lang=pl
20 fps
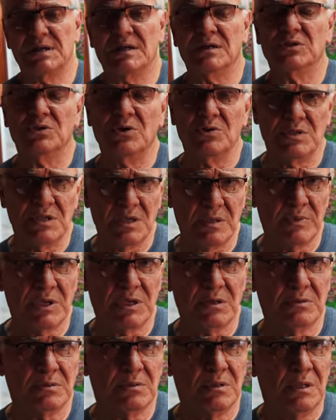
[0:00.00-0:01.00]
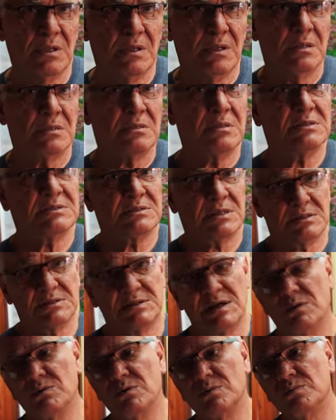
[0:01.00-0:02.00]
A kto nie miał, nie
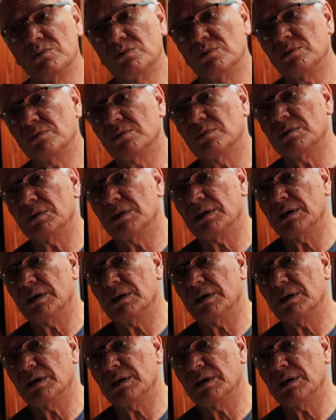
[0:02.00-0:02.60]
starczało mu